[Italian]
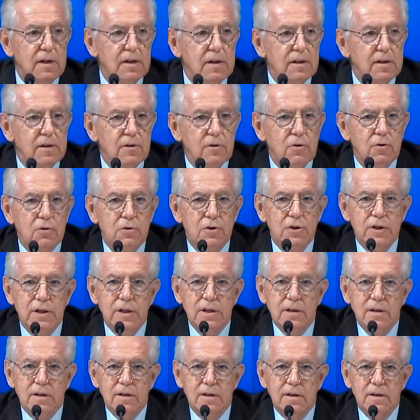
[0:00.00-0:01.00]

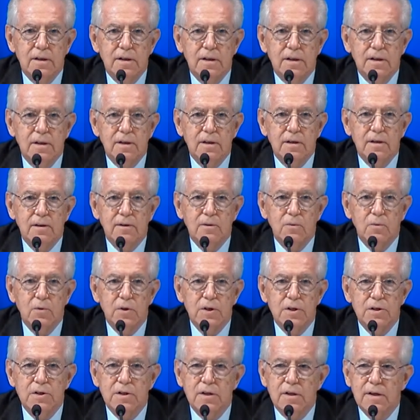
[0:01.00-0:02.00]
docente
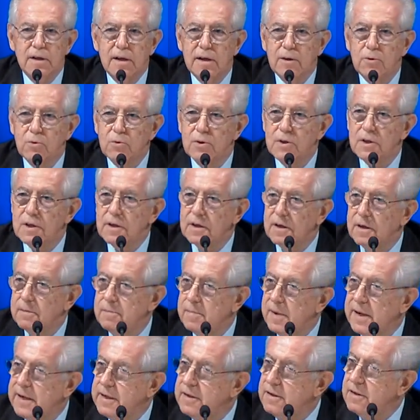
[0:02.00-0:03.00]
Luigi Einaudi, che
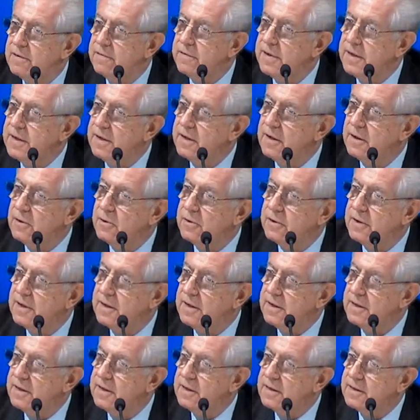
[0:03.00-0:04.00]
mai divenne
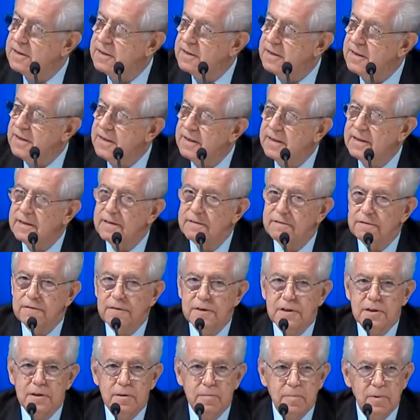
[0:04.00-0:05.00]
Corriere della Sera,
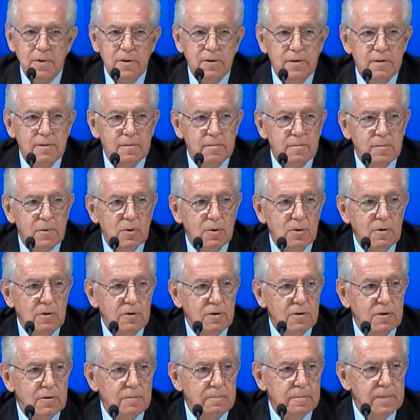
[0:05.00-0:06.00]
fece però
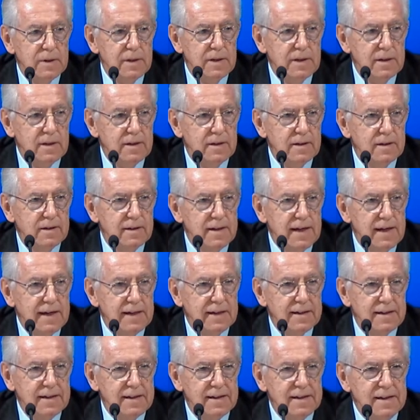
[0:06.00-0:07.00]
molto per
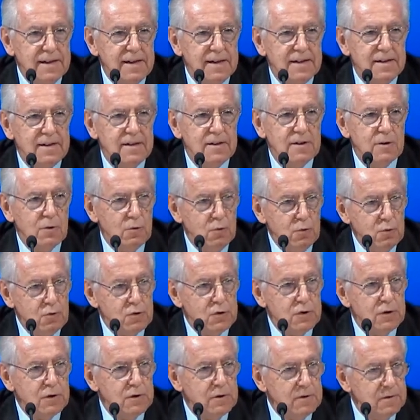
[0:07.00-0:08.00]
dare
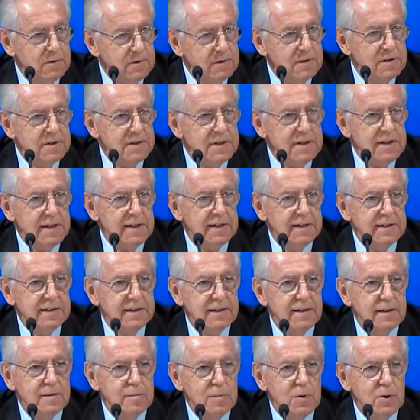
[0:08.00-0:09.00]
lustro sia
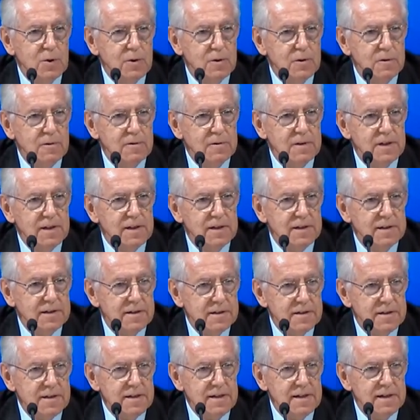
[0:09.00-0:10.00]
alla Bocconi
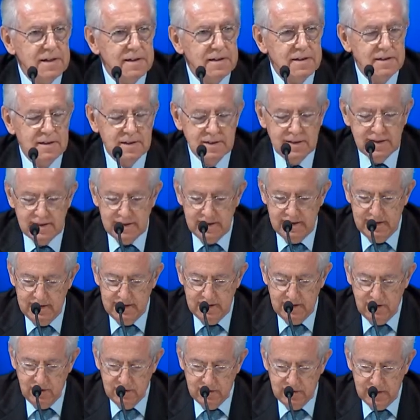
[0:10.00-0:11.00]
sia al
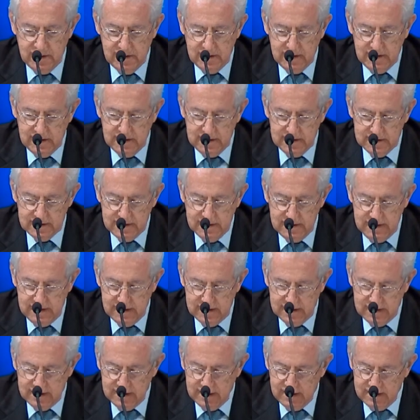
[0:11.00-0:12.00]
Corriere della
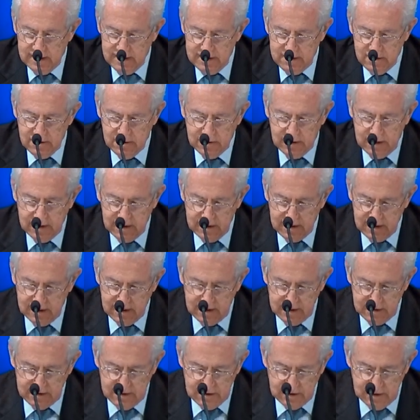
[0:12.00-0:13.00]
Sera e credo
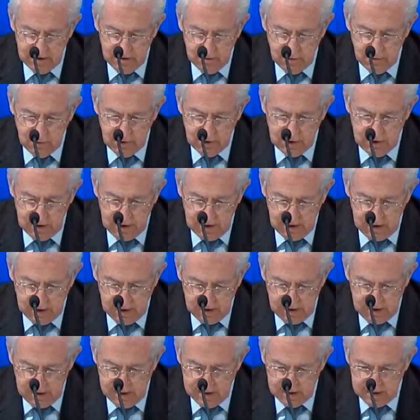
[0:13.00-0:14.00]
che ci riuscì
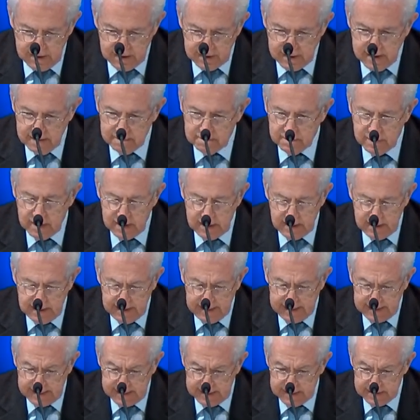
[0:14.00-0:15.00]
in entrambi i
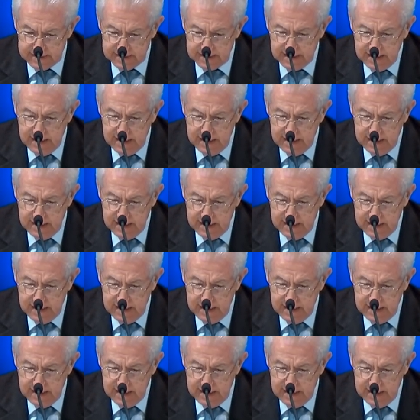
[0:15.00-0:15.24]
casi.